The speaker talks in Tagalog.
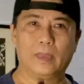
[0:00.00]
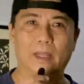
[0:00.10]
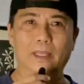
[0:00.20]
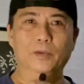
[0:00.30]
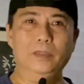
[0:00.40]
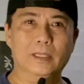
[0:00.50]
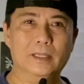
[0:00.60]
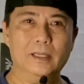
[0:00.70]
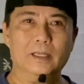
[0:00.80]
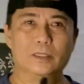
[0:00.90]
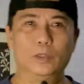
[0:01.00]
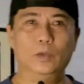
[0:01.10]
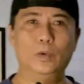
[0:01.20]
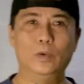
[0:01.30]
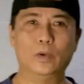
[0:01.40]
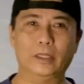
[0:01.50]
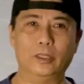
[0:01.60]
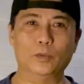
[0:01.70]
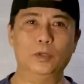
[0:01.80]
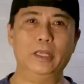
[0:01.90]
Ayun. So,
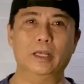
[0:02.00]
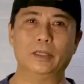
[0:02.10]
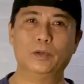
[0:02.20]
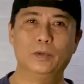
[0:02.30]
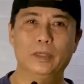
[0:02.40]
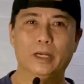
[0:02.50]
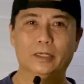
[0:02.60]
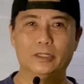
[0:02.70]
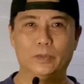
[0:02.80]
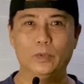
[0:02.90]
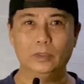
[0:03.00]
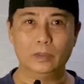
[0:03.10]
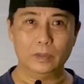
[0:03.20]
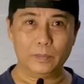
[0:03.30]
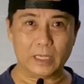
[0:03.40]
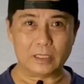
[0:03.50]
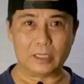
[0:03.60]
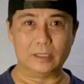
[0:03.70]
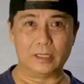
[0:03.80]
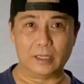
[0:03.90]
andito muli ang inyong Kuya RJ Moto para sa
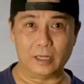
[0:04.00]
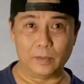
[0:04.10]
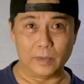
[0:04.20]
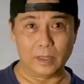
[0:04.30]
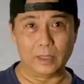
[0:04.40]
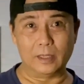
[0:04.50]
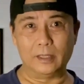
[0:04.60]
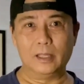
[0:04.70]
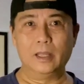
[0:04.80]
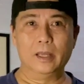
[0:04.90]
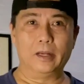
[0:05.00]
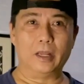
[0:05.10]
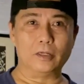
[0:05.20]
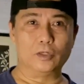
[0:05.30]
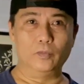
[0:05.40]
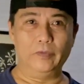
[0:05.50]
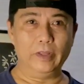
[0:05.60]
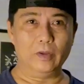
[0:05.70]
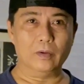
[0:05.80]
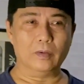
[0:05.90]
isa na namang reaction
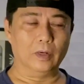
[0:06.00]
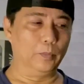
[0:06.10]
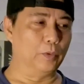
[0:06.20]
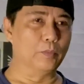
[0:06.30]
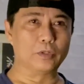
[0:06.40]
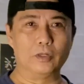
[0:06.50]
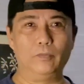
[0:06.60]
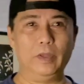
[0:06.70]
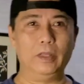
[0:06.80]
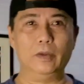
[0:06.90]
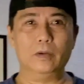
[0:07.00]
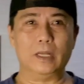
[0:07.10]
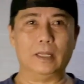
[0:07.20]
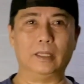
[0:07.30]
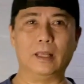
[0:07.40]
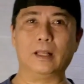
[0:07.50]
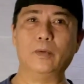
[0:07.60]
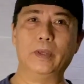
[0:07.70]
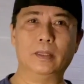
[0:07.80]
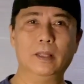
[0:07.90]
video or promotion video na ating
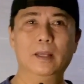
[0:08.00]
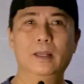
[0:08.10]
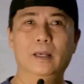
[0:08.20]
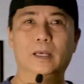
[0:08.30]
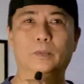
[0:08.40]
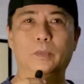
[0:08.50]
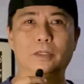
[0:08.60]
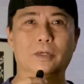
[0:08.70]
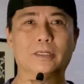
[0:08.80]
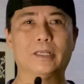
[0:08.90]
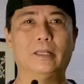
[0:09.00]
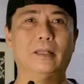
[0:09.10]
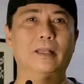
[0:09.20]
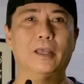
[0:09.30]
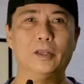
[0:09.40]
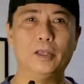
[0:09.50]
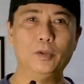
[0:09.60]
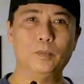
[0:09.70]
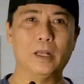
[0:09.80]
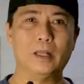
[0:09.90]
gagawin at medyo excited tayo
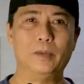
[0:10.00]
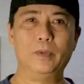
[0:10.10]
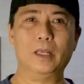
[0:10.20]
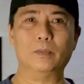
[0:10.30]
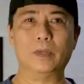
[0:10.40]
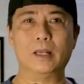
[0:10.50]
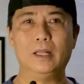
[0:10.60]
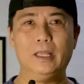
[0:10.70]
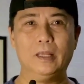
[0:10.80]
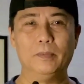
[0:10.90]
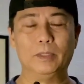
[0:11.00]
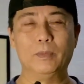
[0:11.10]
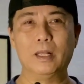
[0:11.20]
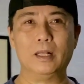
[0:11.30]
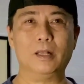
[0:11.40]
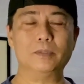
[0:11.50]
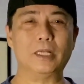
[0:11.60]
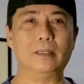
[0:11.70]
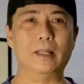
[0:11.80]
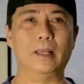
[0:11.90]
ngayon mga kaibigan, mga kalingap at mga
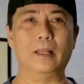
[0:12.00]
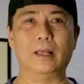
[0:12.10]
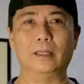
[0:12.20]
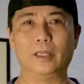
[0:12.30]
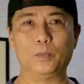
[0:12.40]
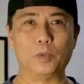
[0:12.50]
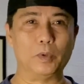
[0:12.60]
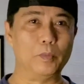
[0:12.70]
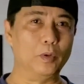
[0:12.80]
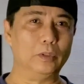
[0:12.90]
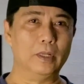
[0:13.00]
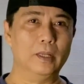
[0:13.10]
kakabsat dahil ang ating ipopromote